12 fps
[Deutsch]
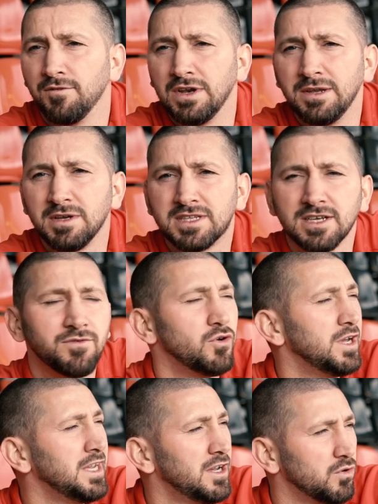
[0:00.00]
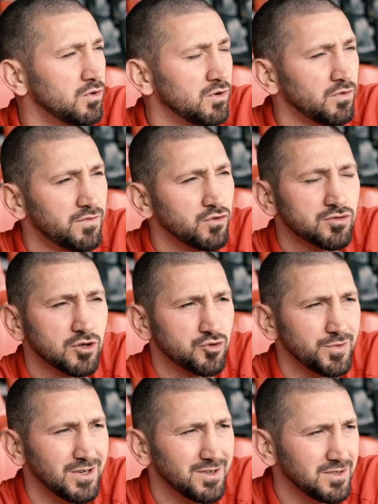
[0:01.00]
wenn ich jetzt irgendwo hingehe und, und Fußball
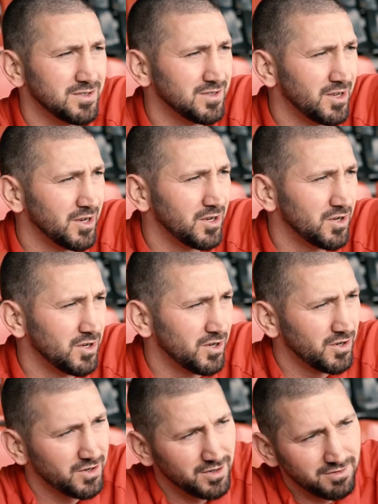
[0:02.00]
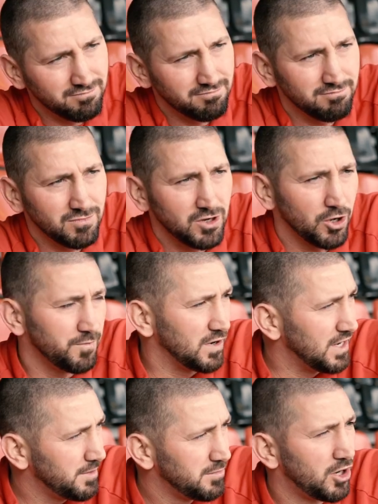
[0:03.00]
spiele. Ich glaube, wir
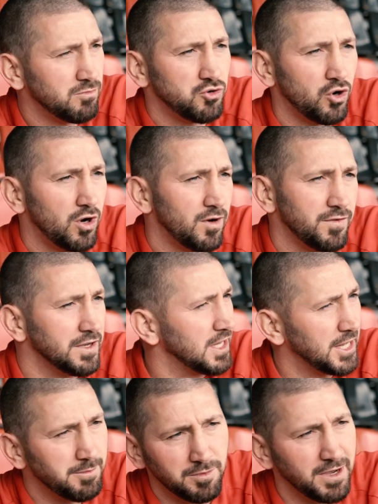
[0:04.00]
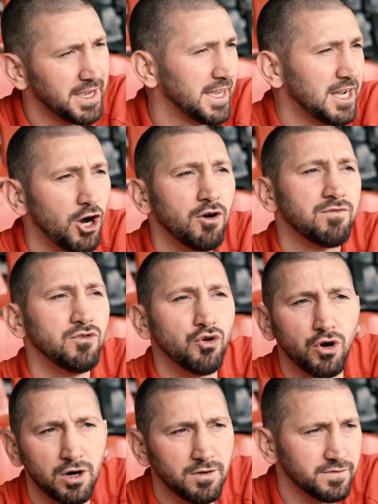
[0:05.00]
leben ja im Dorf, ich lebe in Mehring auf dem
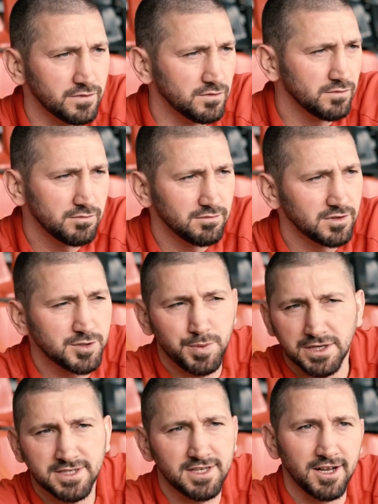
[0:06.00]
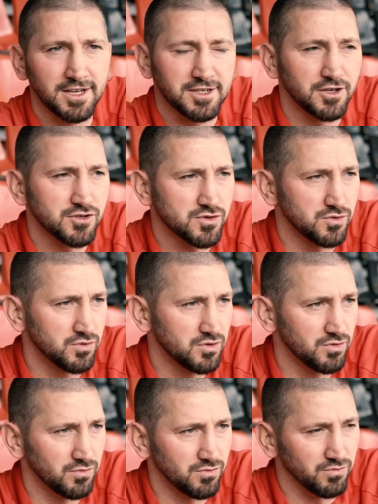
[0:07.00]
Dorf. Äh, das passt dann halt ganz
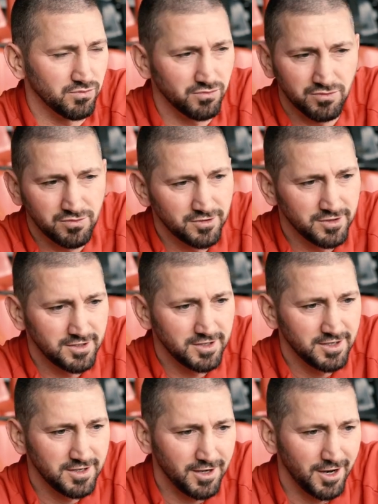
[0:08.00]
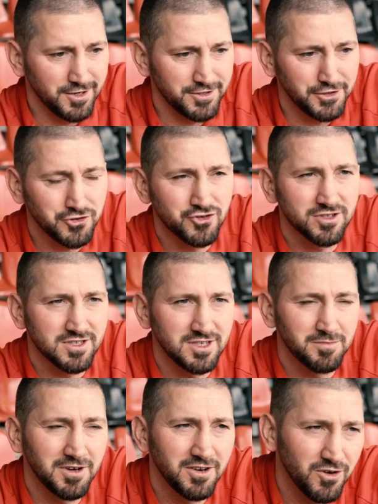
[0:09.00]
gut. Und, und alle T-Shirts,
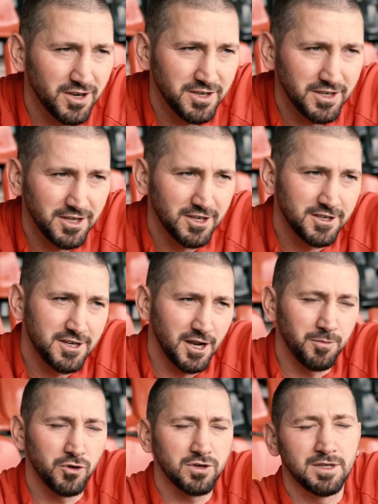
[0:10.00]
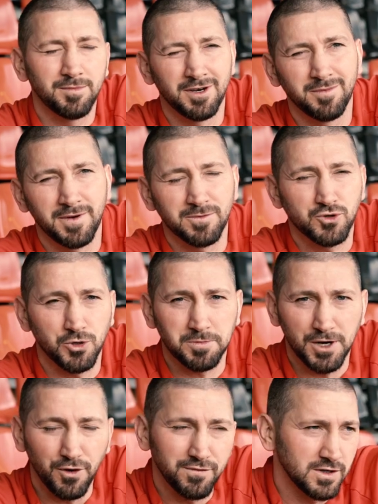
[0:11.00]
die man oder die Klamotten, die man in meinem Shop
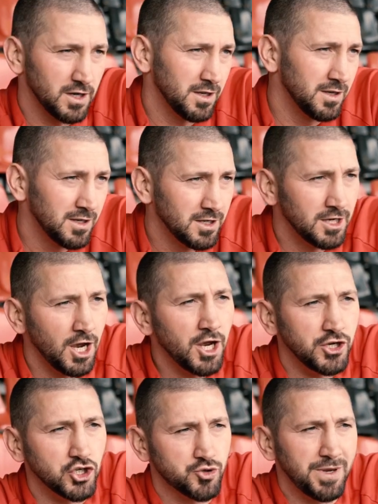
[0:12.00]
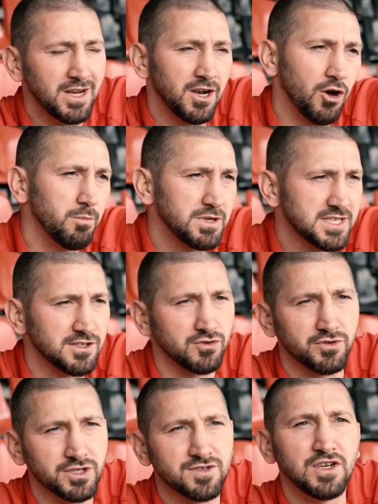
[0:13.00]
kaufen kann, die spiegeln auch ein bisschen
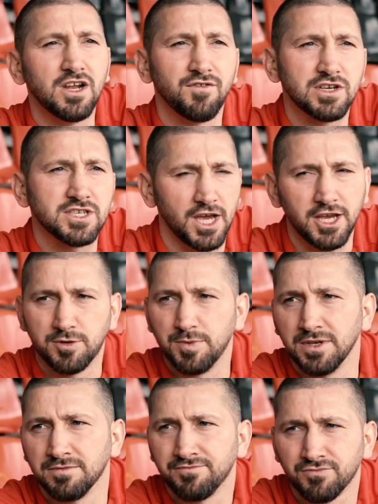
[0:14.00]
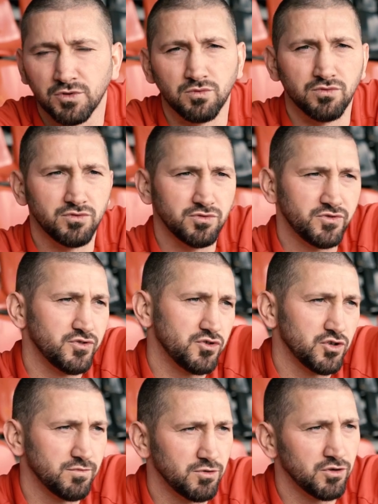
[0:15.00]
so das wieder, was ich eigentlich bin. Und das
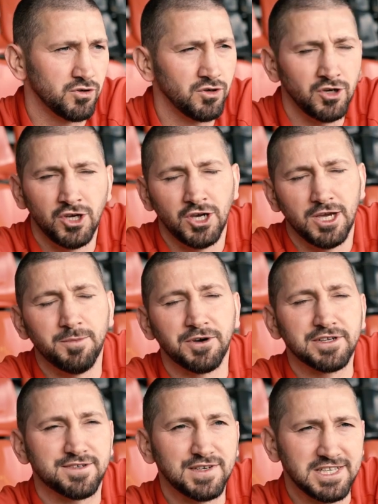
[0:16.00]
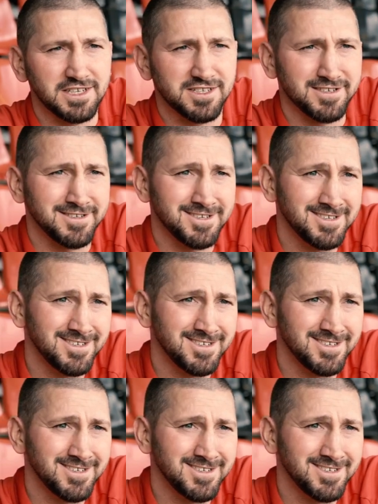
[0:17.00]
ist immer, immer das Wichtigste.